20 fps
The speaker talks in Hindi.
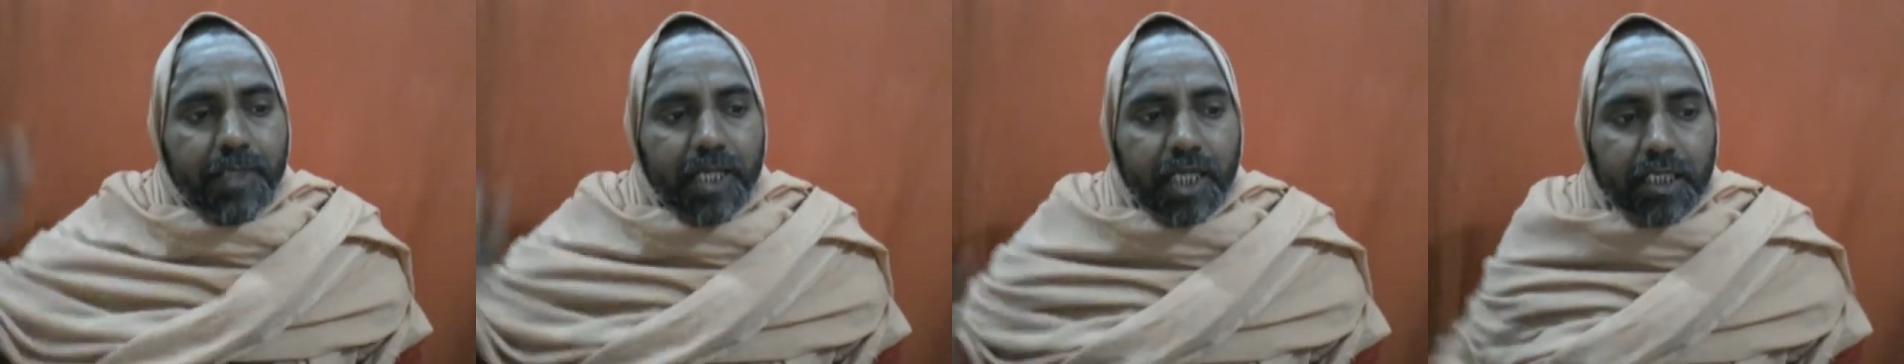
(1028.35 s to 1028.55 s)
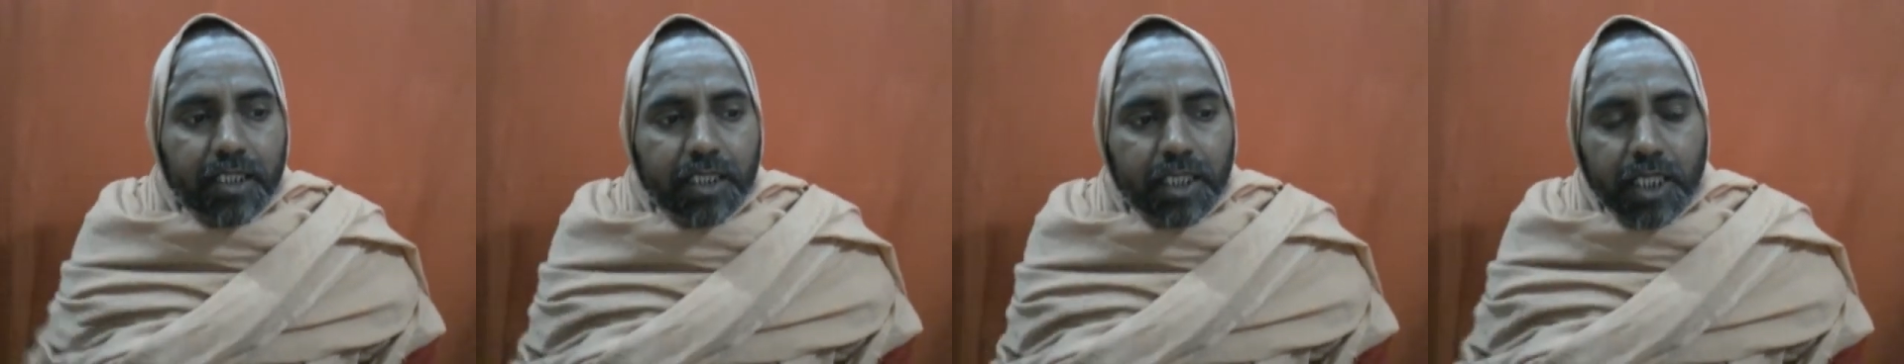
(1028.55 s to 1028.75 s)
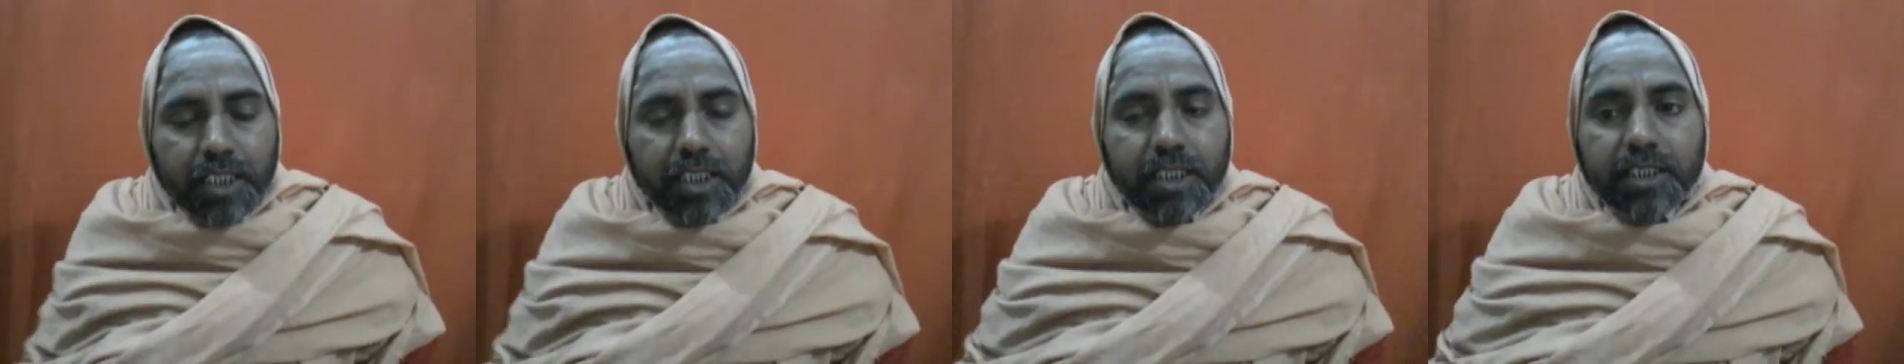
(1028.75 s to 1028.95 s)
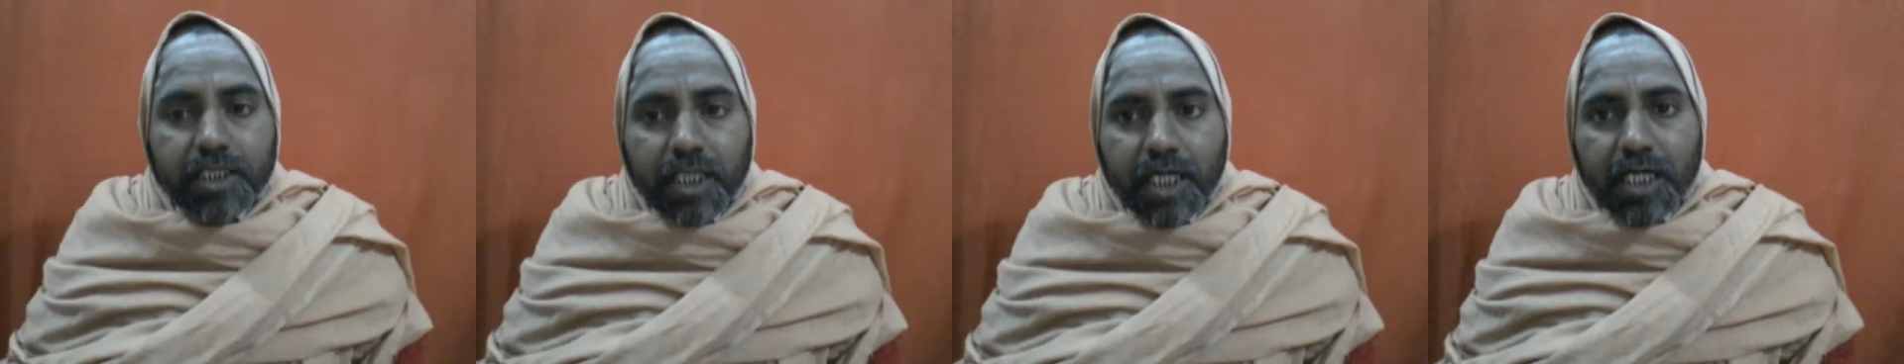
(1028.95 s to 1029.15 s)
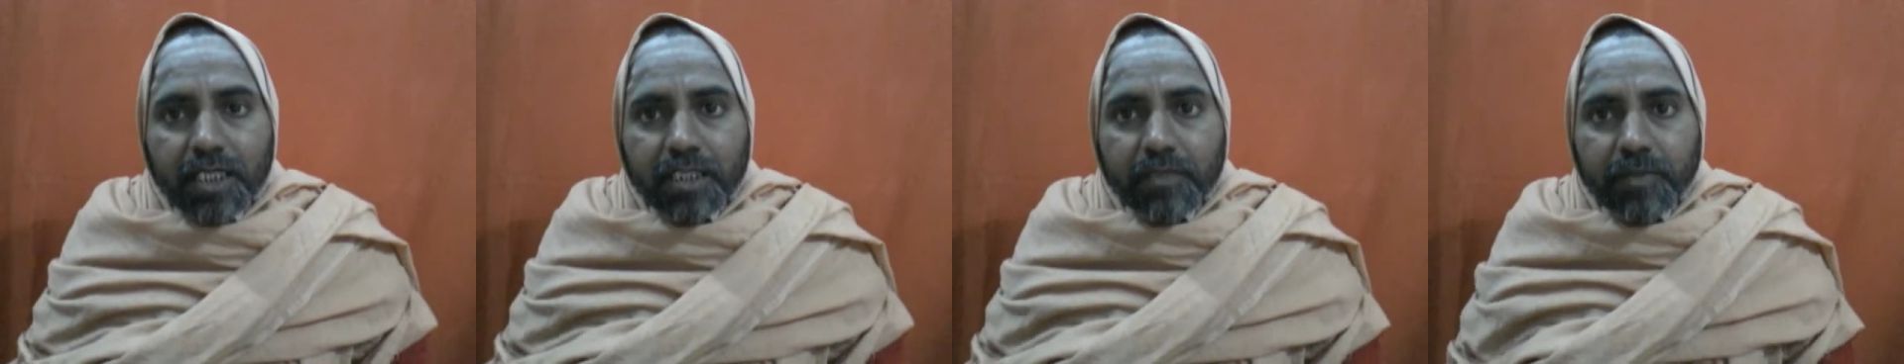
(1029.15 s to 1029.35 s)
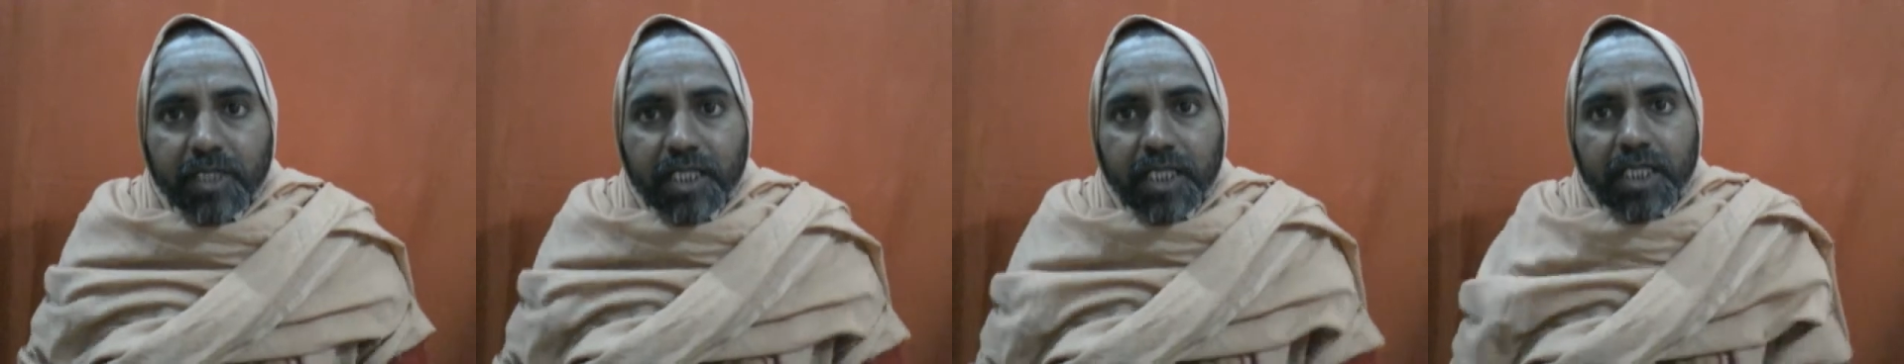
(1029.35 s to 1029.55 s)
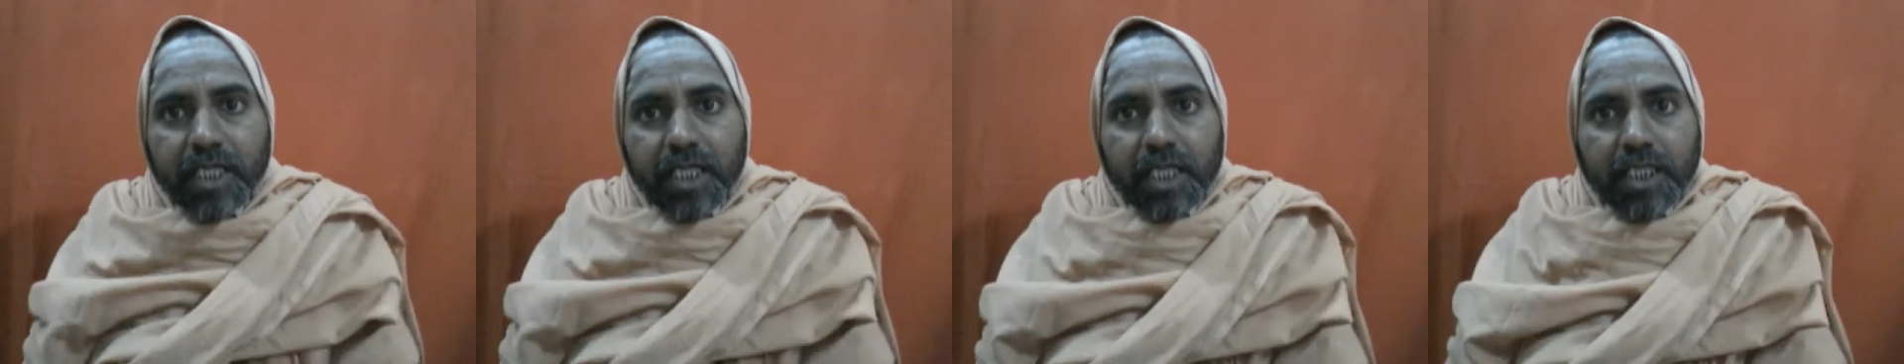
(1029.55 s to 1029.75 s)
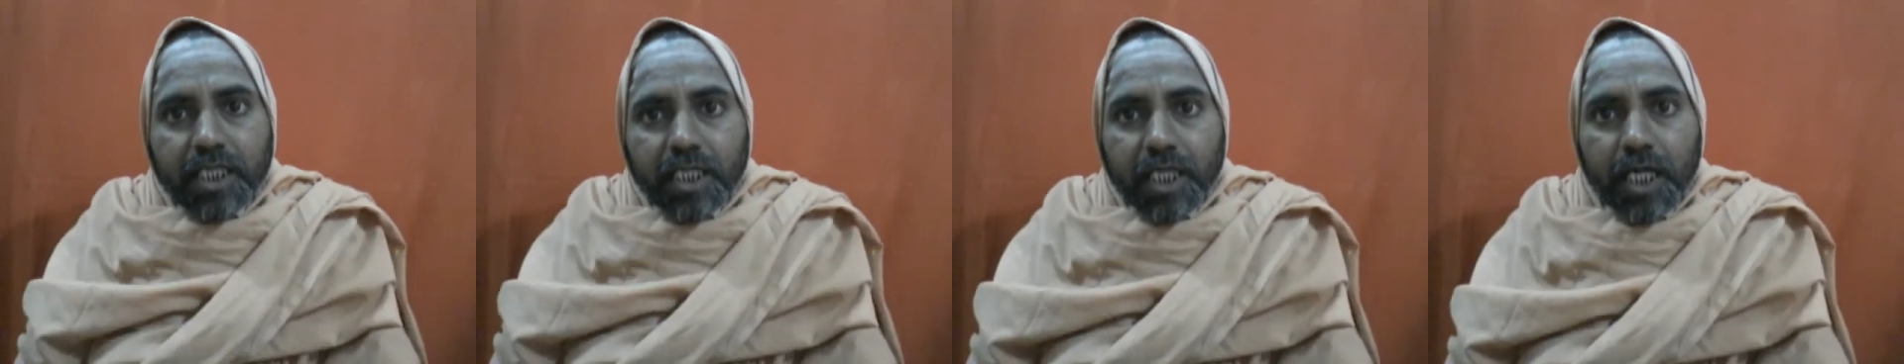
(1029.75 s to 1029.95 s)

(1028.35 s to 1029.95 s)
प्रयत्न इसका अर्थ मैंने कर